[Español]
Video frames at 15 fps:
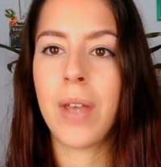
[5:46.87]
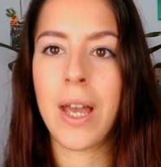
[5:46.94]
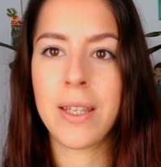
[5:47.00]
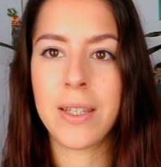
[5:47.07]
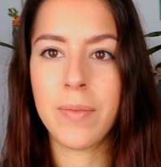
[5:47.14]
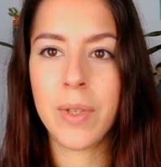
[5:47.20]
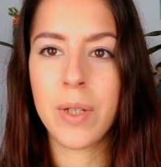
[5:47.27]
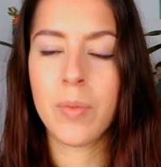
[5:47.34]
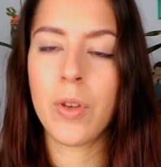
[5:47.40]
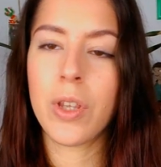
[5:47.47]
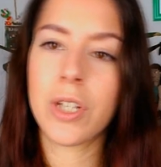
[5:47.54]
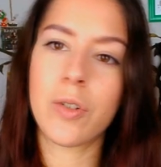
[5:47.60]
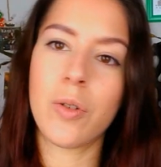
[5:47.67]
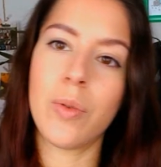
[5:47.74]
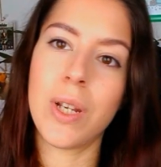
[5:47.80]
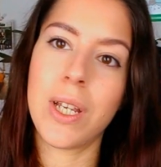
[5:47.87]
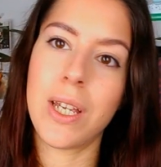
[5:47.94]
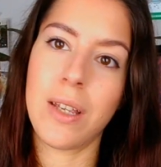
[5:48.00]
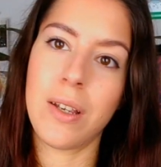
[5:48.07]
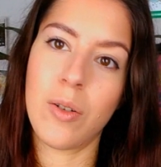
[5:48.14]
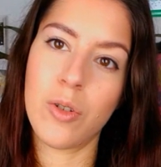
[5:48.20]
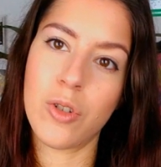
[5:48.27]
Allí mismo descubrí
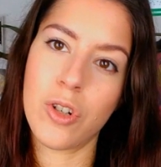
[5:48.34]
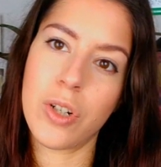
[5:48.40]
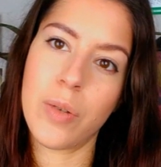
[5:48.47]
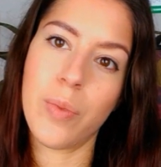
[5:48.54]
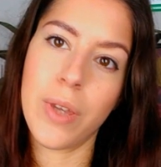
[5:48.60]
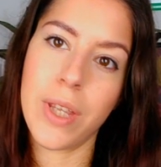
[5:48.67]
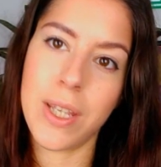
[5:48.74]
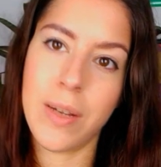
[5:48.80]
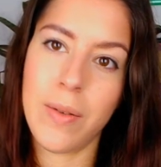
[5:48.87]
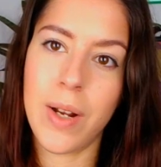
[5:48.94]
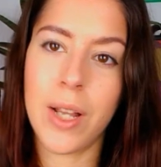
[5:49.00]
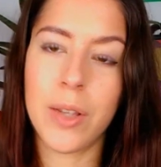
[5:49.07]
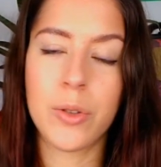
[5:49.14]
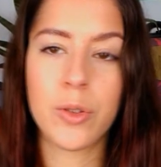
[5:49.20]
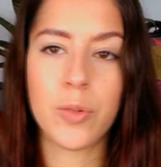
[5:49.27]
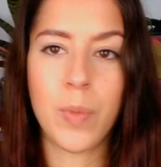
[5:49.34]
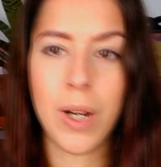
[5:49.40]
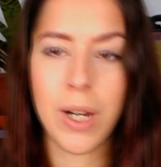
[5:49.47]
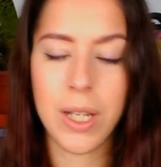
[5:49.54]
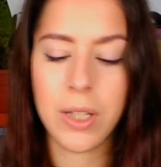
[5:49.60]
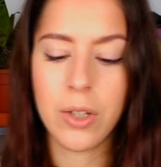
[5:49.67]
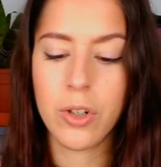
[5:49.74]
que incluso se puede llevar a tus
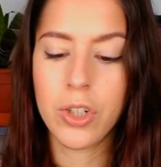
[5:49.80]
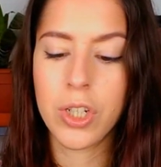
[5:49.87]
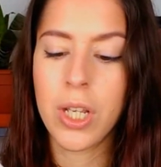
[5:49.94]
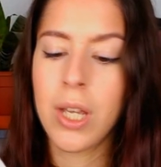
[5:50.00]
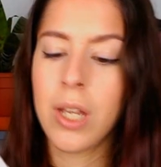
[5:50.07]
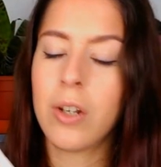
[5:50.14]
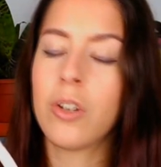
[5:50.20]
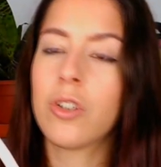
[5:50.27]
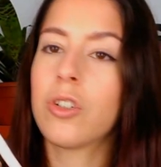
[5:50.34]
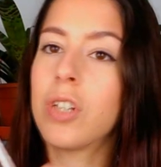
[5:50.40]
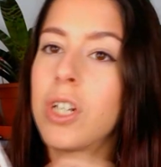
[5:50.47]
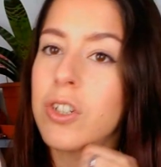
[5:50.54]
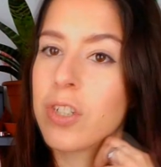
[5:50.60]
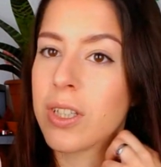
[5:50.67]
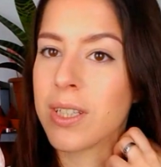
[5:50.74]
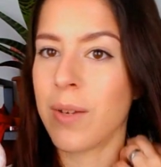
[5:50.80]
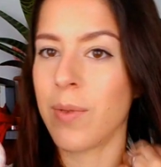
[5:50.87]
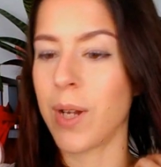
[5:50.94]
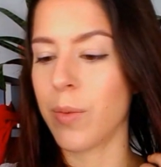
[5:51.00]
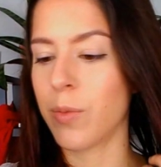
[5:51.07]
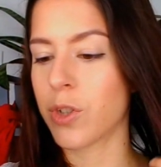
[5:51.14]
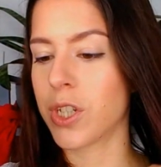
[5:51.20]
perrillos. Nosotros ya
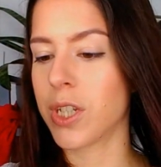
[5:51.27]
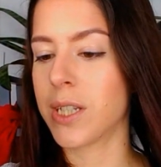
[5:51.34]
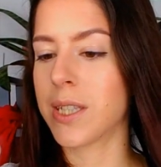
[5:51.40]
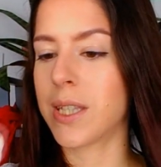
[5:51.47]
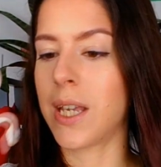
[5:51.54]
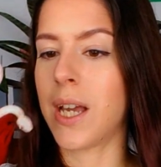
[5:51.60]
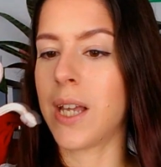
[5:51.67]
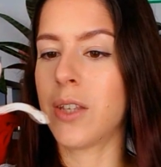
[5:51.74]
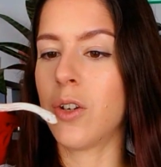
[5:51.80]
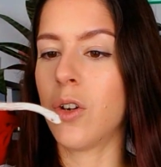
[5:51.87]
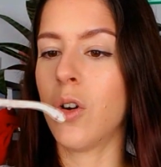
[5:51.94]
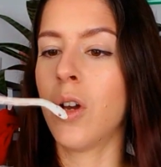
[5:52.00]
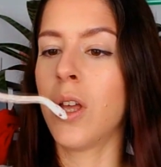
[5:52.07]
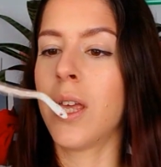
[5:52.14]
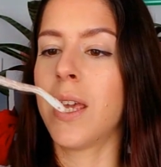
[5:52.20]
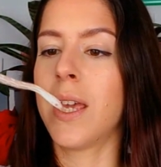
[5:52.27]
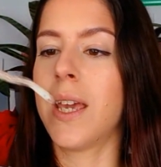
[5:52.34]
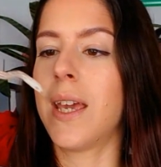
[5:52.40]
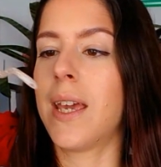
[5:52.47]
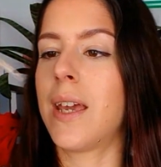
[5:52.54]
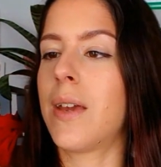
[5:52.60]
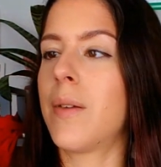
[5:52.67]
veremos si este año
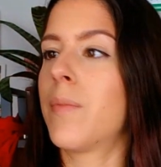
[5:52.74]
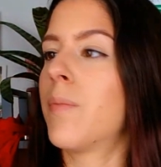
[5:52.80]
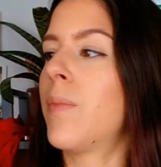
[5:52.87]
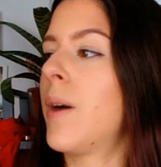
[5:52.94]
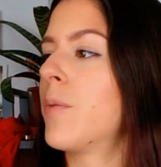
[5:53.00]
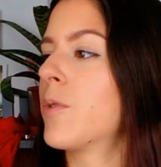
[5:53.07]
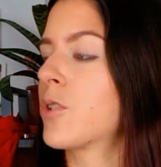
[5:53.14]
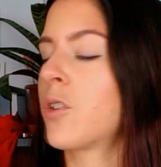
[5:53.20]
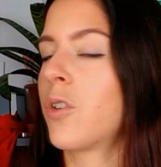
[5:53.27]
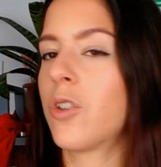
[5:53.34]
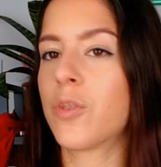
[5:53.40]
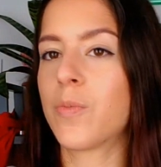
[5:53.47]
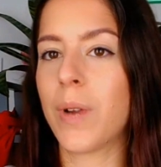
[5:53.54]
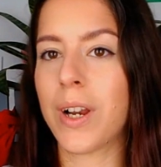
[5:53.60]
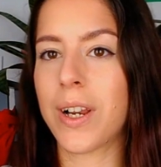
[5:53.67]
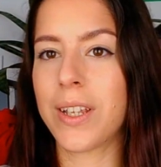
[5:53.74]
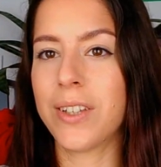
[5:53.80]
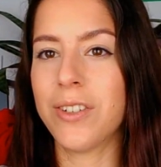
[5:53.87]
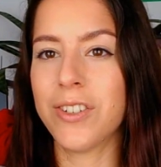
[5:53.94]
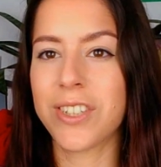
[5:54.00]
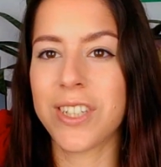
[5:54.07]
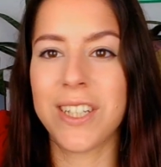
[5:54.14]
eh, vamos con los
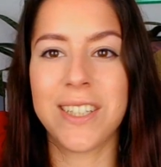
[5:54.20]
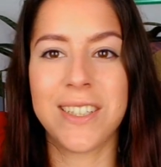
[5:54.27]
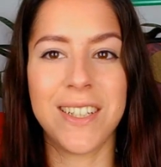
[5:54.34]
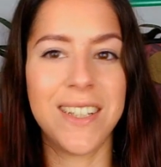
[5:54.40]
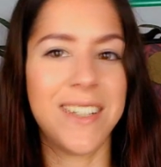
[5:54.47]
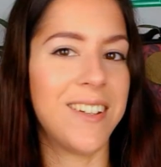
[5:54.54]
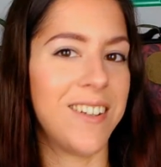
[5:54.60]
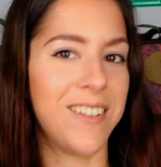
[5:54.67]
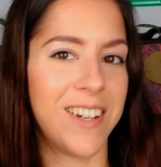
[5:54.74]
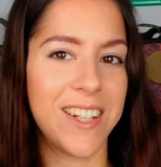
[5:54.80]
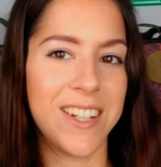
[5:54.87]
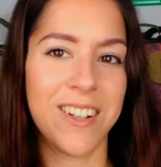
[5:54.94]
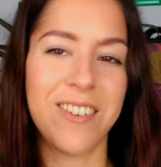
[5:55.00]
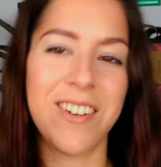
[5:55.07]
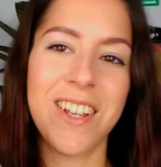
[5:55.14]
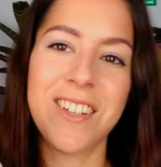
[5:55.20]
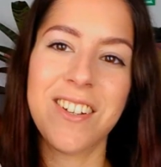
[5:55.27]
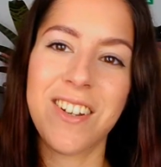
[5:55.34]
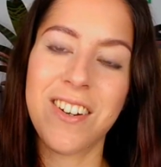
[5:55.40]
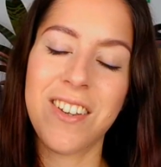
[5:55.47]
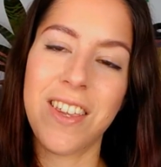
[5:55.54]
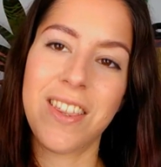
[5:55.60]
perrillos y sí, que e-, con
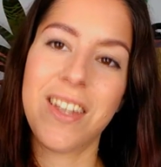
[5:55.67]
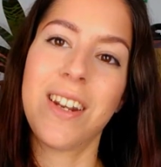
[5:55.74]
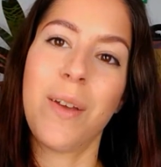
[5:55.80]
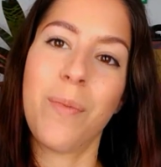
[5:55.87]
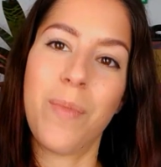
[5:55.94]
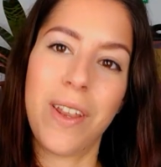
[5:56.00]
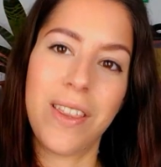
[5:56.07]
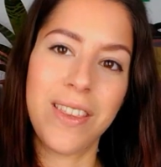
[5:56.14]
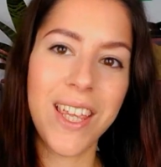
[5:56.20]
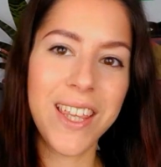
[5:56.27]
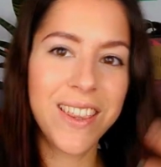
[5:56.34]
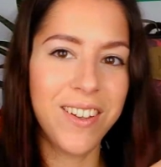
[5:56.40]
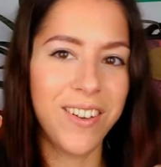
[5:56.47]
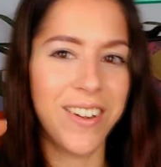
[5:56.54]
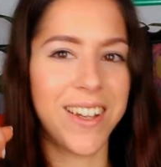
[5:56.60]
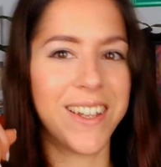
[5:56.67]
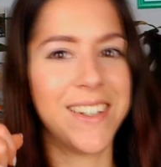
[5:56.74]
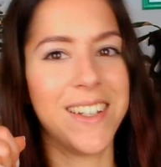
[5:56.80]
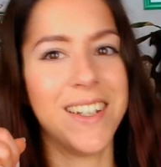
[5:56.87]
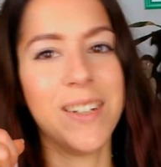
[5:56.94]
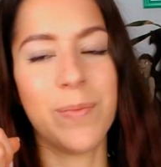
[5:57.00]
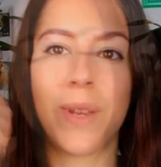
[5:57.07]
ello quiero decir que pretendo
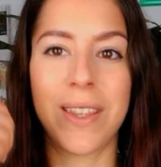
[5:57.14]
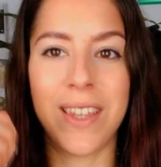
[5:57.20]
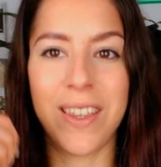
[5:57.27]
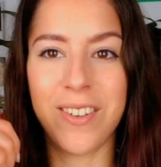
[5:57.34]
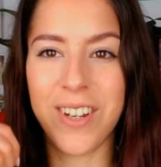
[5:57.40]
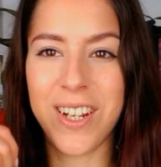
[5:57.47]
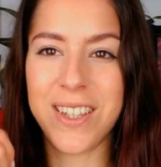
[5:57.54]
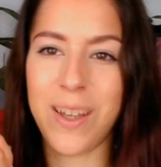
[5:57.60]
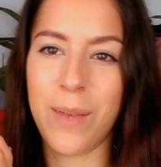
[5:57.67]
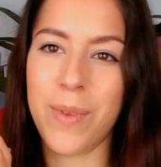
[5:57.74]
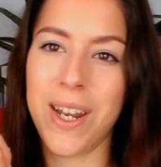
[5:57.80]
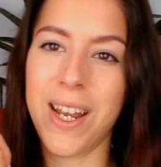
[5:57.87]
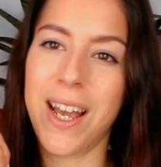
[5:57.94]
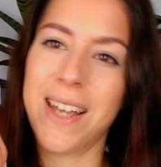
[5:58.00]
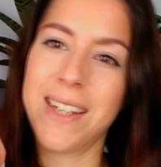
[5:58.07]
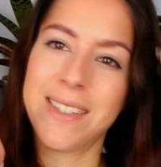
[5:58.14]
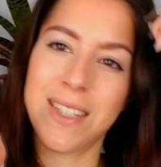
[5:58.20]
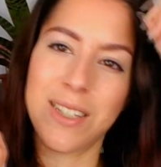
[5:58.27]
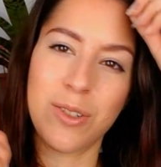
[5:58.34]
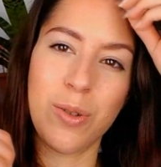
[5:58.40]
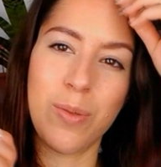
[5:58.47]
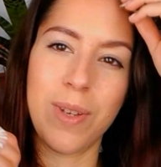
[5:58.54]
ir, pretendo ir también a
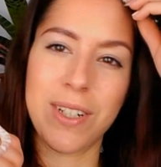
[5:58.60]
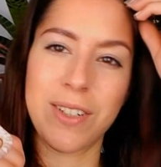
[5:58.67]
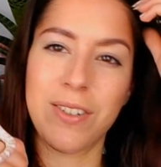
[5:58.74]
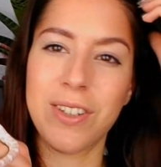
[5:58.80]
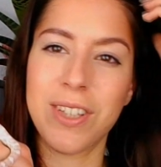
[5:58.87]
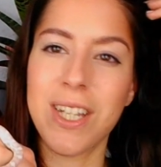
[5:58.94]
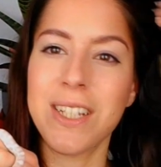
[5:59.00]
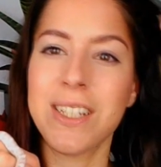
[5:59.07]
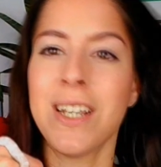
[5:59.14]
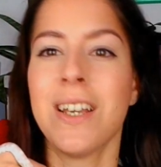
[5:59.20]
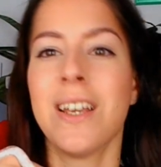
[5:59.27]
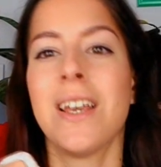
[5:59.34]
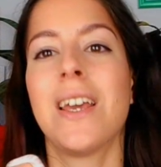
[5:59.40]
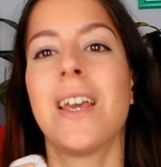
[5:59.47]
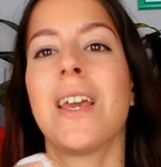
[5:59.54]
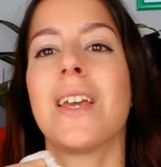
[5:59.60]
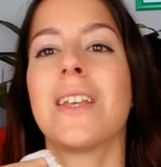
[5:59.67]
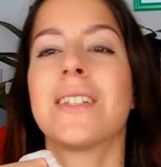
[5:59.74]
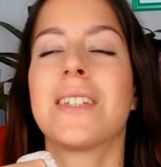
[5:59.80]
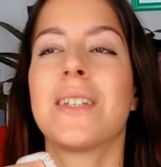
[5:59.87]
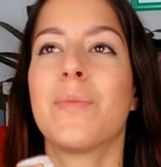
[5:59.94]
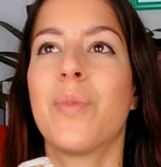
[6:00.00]
este sur mascotas.
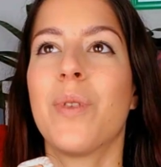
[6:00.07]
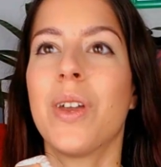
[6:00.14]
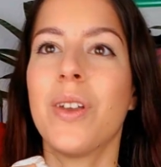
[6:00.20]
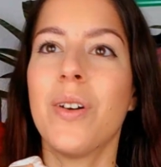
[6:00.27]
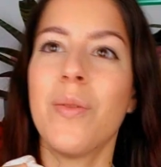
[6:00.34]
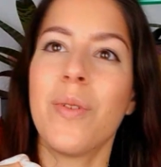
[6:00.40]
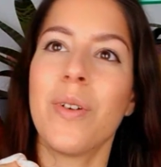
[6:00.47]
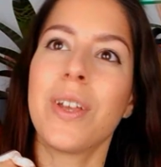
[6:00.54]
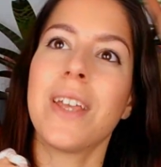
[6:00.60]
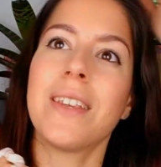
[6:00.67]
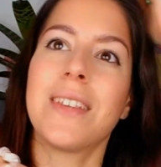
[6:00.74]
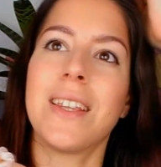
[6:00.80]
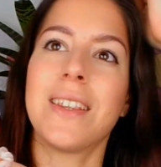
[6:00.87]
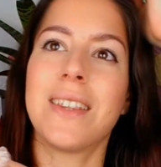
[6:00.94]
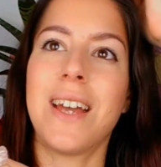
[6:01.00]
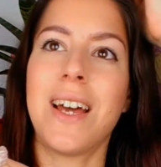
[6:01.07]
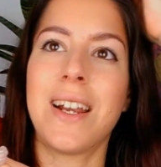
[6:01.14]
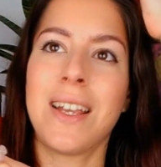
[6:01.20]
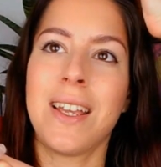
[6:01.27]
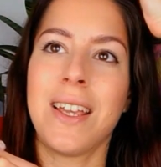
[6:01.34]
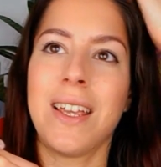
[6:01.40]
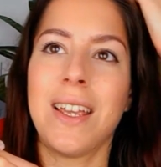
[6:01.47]
Eh, si puedo voy a
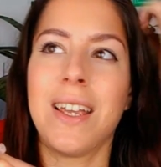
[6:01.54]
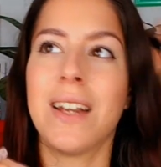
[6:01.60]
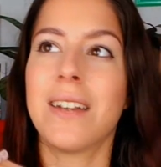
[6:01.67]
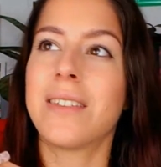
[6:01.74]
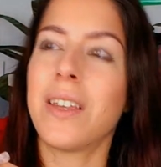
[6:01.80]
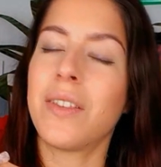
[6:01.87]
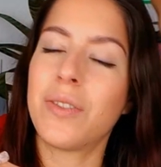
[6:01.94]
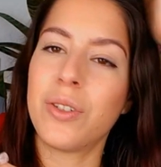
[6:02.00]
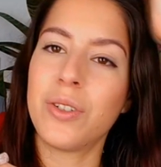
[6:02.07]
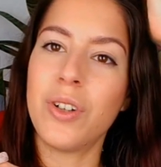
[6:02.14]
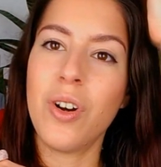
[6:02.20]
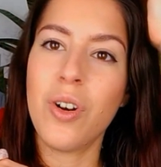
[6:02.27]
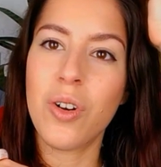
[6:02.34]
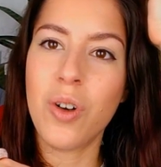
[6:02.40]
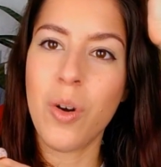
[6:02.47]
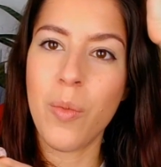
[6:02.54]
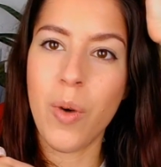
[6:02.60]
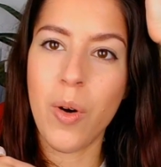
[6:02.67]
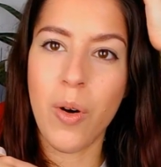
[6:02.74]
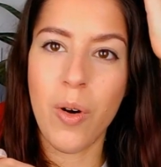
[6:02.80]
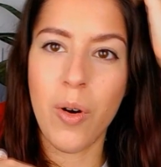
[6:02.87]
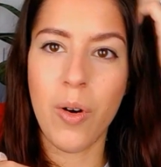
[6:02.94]
intentar ir tanto yo
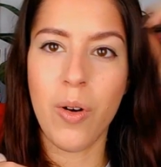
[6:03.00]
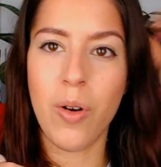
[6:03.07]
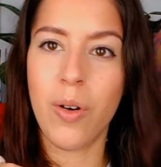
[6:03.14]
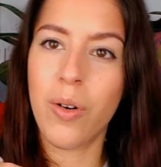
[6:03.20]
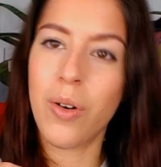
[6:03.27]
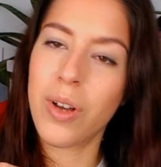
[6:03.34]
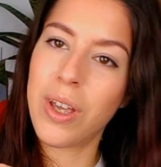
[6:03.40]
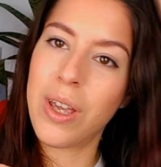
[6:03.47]
como